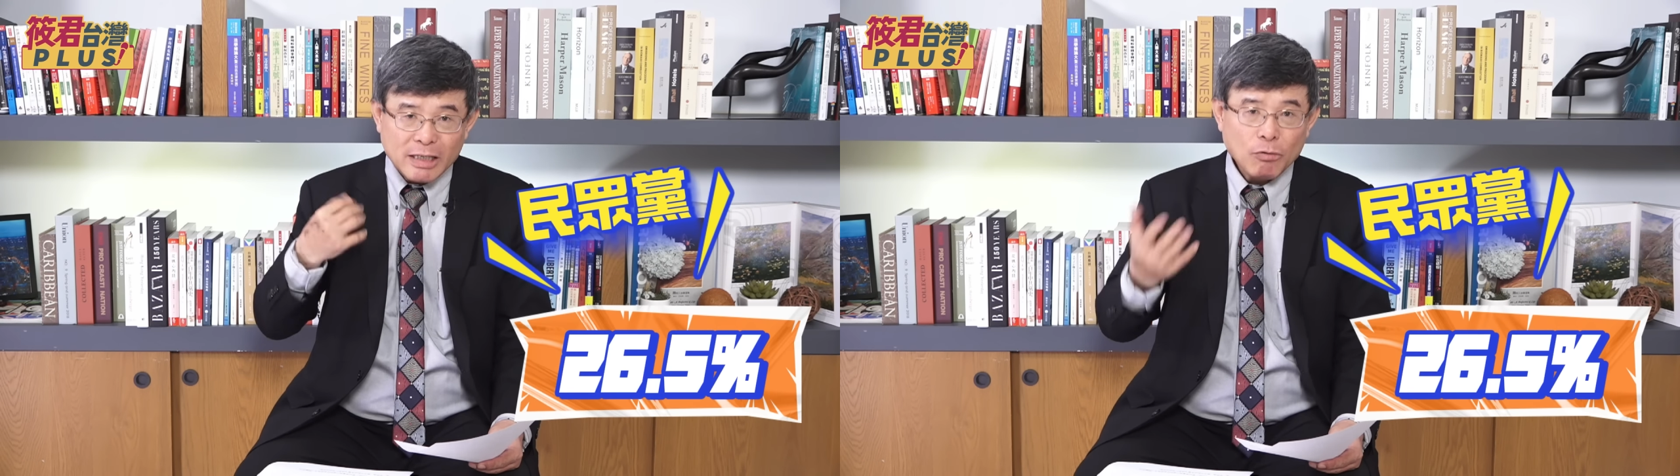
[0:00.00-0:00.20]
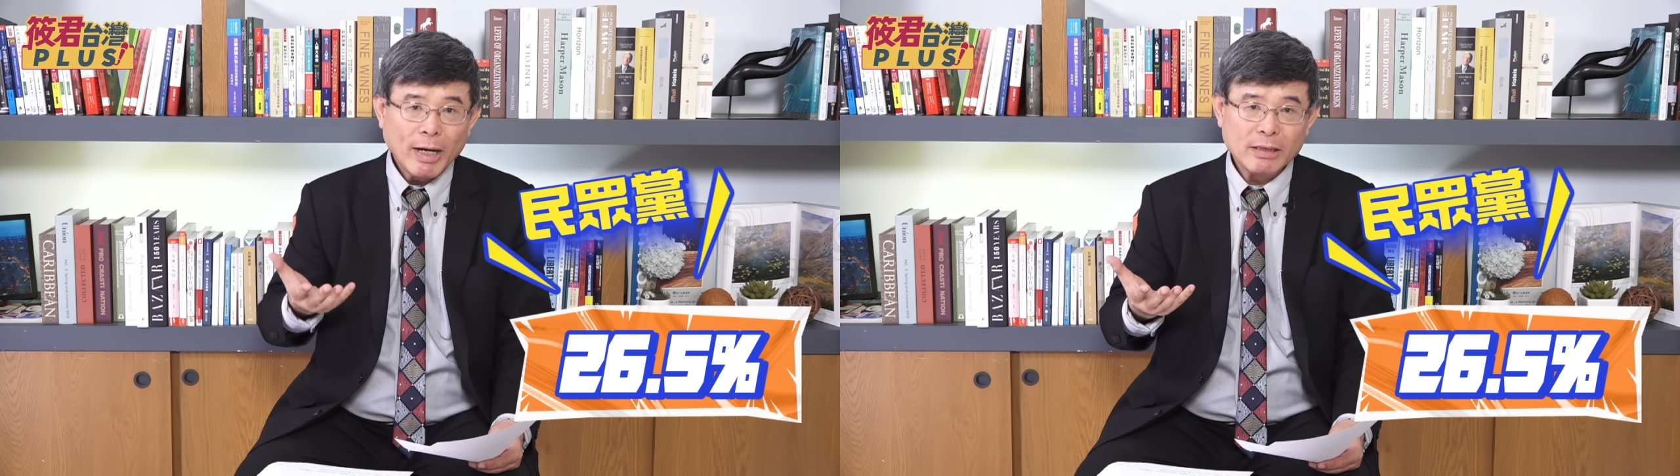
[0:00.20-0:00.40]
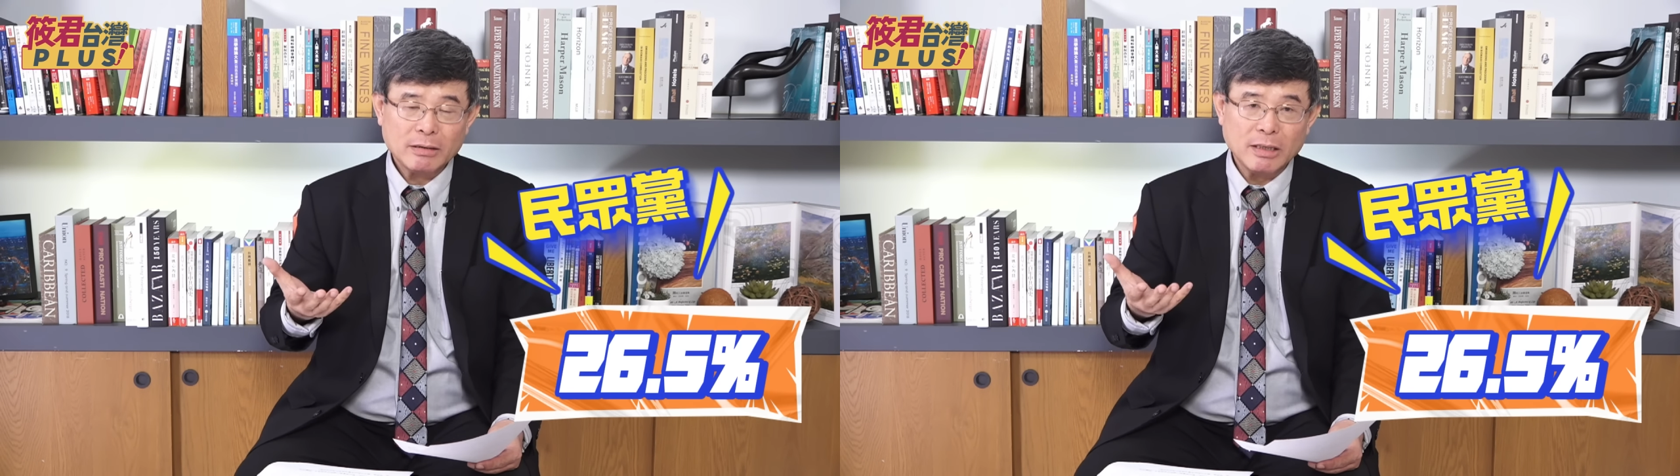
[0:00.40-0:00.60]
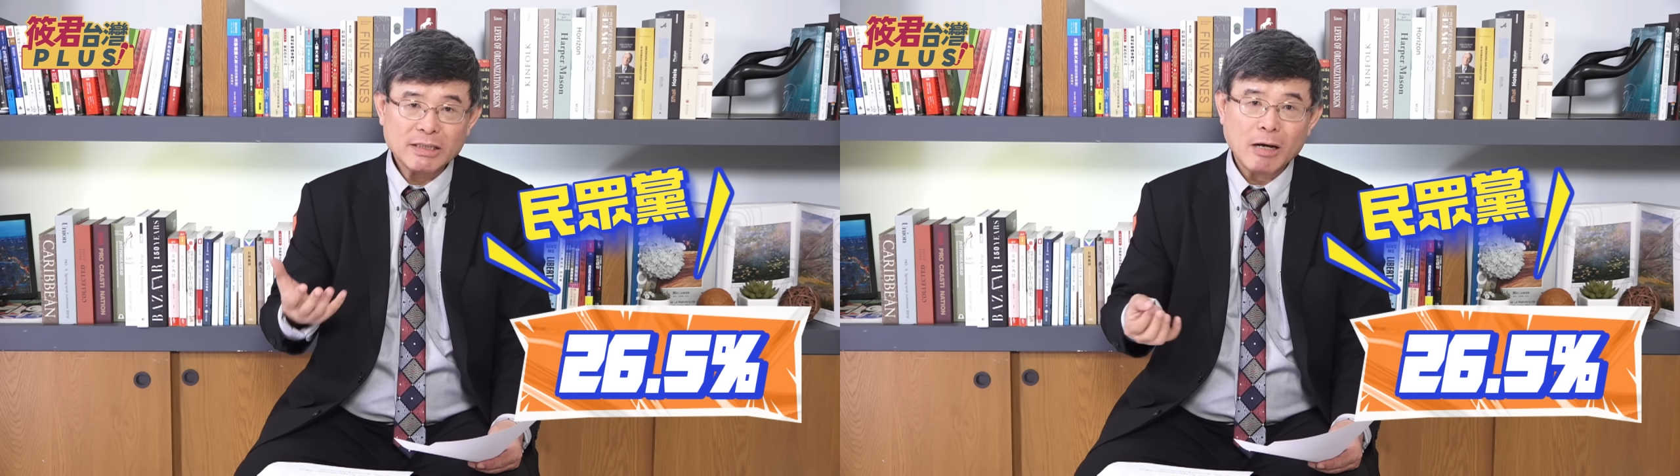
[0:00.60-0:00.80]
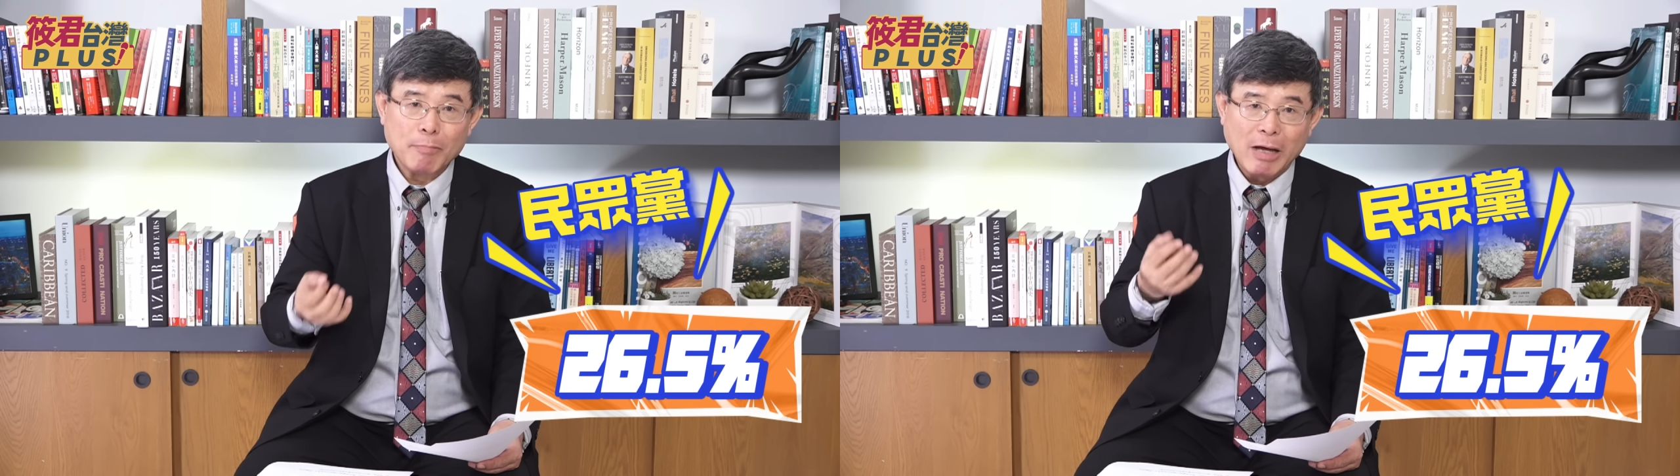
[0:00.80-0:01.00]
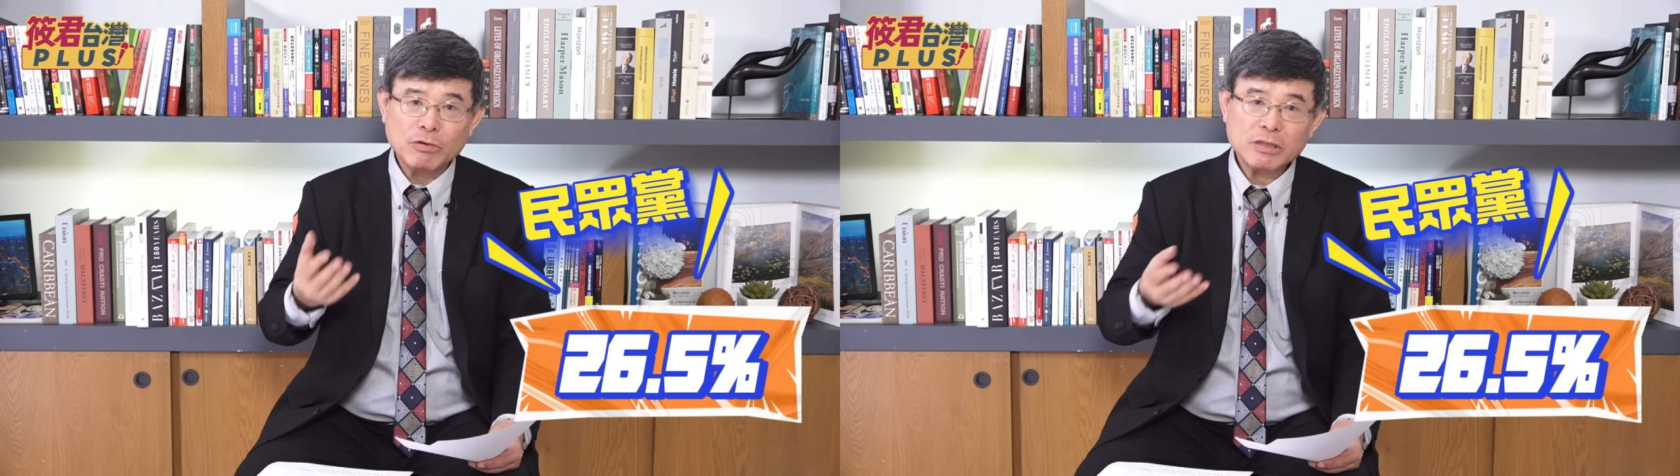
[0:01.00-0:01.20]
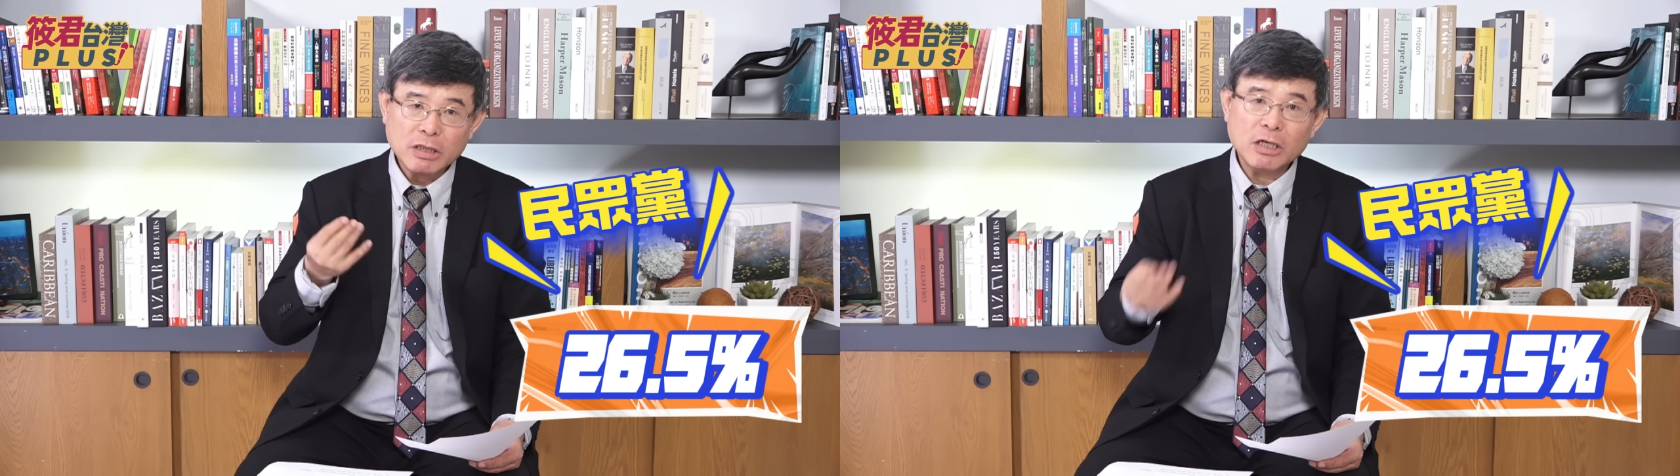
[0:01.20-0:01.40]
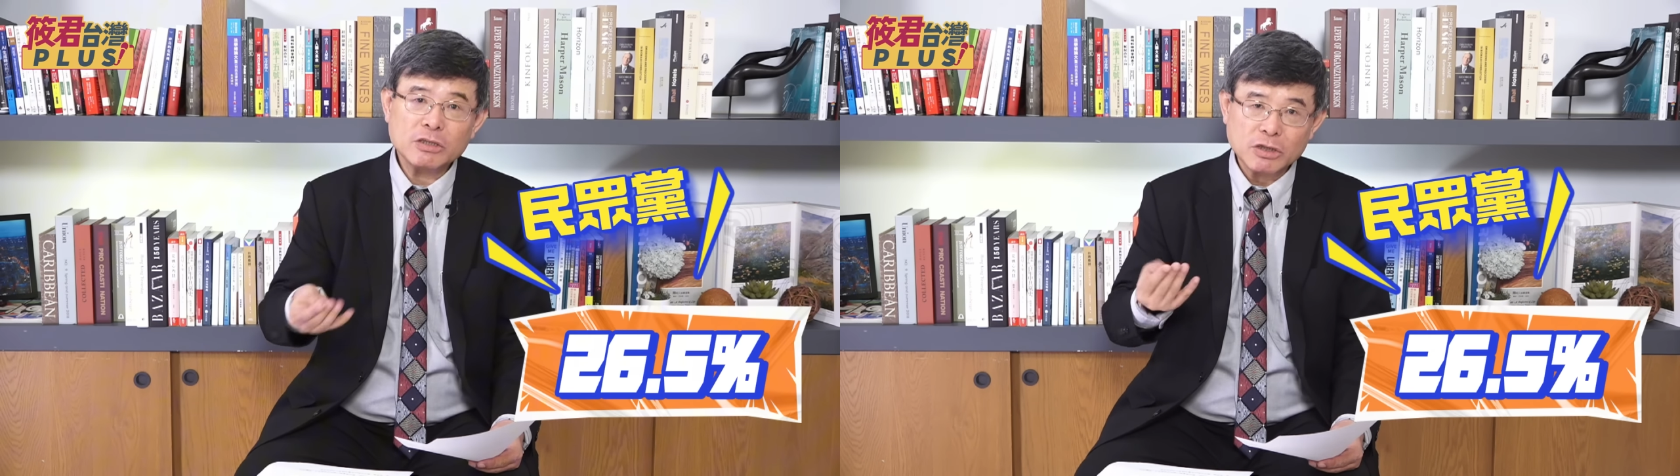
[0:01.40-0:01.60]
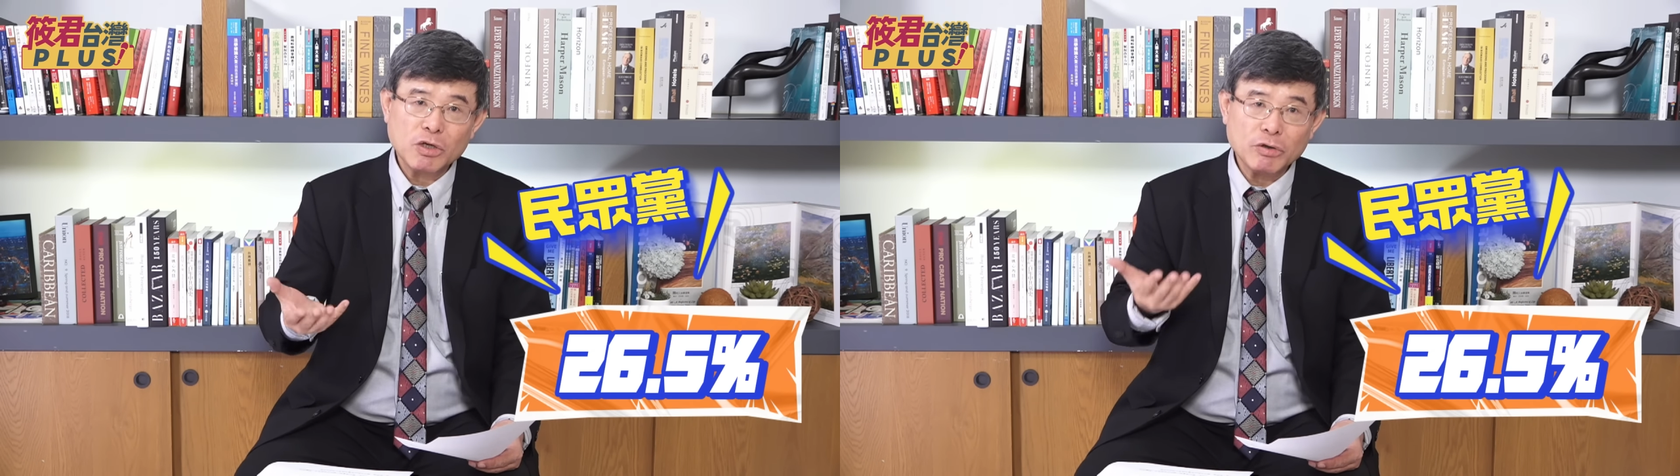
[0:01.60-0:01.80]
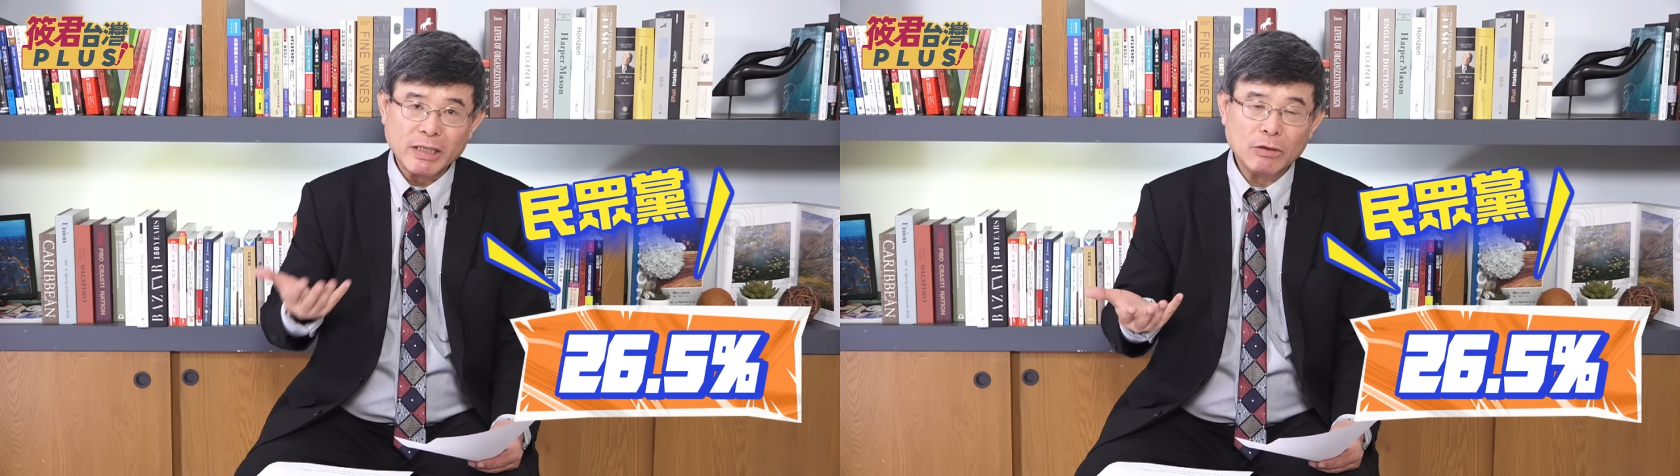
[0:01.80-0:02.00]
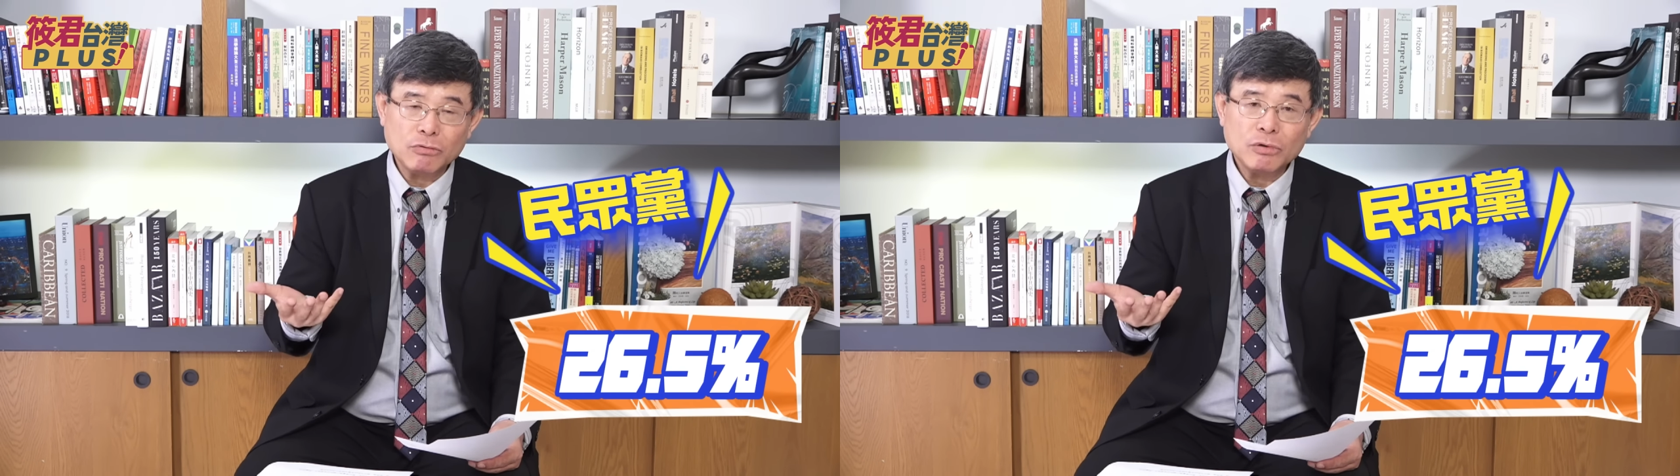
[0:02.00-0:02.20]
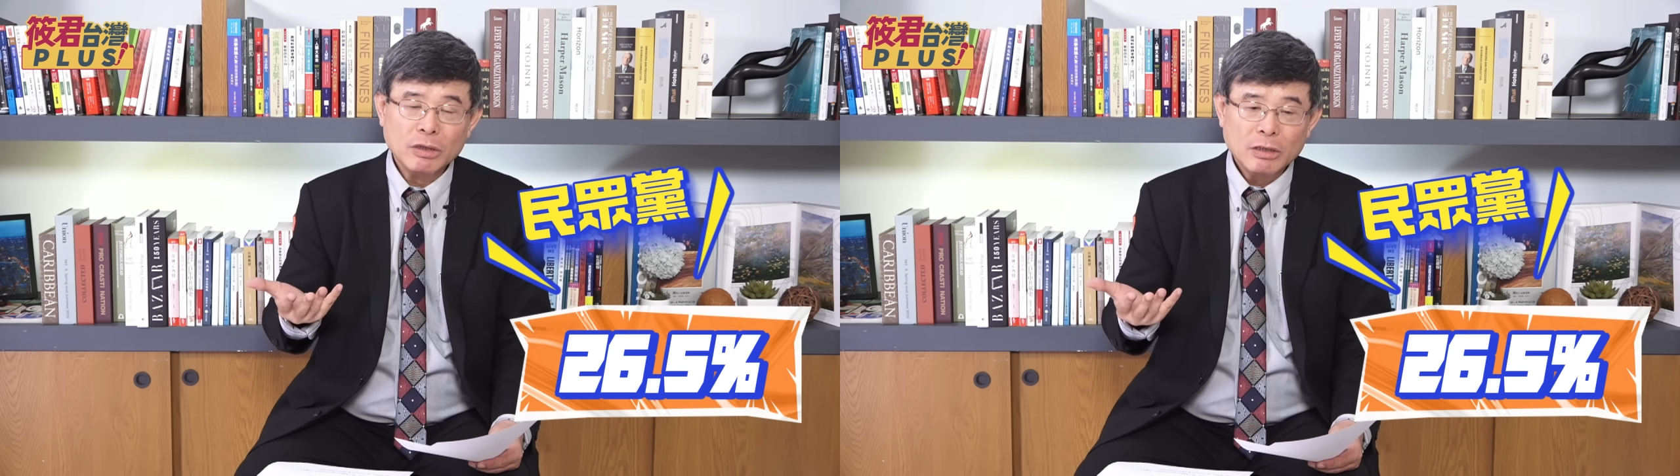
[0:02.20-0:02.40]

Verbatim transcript: 意外的得到百分之二十六点五，